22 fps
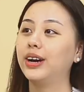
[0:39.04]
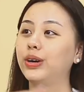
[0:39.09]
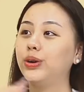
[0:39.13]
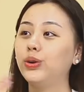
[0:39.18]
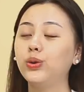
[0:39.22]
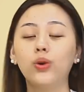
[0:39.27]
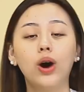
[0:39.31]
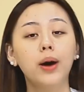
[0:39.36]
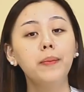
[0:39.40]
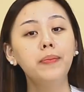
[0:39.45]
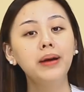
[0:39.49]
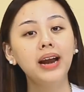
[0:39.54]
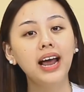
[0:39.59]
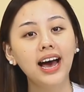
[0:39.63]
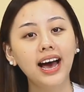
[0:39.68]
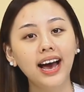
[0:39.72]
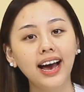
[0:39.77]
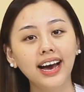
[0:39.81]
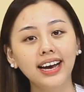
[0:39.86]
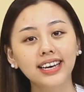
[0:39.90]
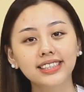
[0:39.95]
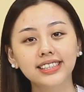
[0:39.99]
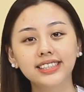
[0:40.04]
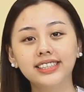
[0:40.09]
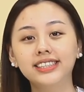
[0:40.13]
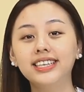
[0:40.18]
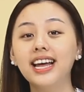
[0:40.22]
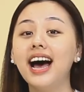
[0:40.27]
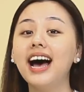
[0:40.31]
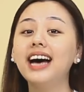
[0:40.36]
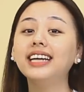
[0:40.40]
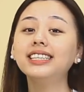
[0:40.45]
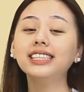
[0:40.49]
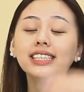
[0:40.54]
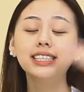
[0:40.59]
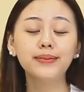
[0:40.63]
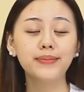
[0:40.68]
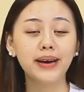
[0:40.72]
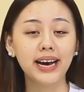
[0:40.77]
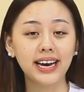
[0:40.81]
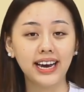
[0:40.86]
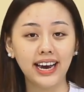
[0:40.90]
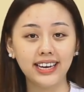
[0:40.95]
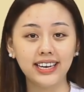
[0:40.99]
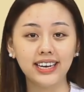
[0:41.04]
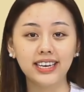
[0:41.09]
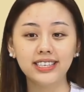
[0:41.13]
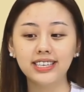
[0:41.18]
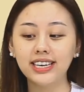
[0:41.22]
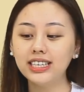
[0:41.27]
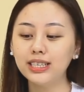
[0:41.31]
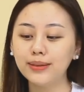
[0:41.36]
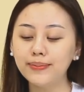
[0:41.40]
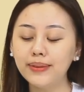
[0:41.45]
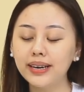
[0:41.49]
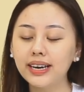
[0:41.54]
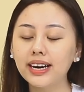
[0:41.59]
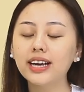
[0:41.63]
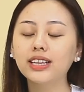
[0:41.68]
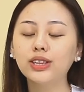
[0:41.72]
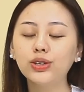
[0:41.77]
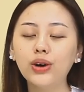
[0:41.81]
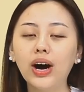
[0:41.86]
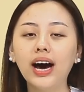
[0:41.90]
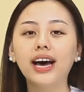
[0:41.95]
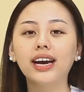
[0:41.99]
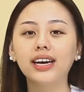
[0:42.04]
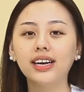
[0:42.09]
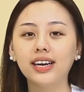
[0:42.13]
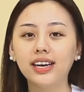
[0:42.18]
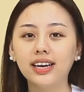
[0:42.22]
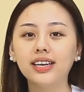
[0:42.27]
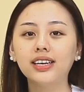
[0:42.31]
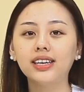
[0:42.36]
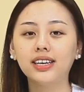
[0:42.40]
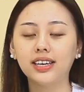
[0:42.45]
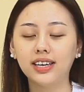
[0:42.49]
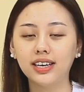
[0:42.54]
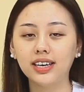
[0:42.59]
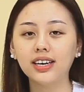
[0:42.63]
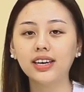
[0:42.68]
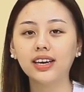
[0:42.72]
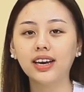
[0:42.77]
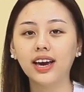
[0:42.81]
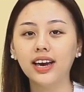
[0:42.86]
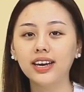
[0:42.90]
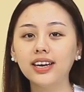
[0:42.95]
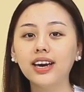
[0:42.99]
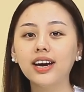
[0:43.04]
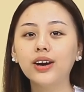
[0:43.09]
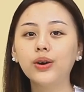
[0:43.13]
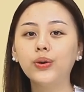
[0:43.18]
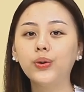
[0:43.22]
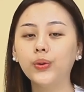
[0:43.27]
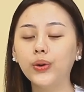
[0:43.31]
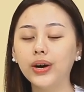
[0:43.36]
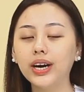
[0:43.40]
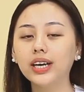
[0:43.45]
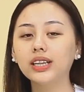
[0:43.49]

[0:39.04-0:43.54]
dua blush, dan sebagainya. Jadi sebenarnya tuh hari ini kayaknya gue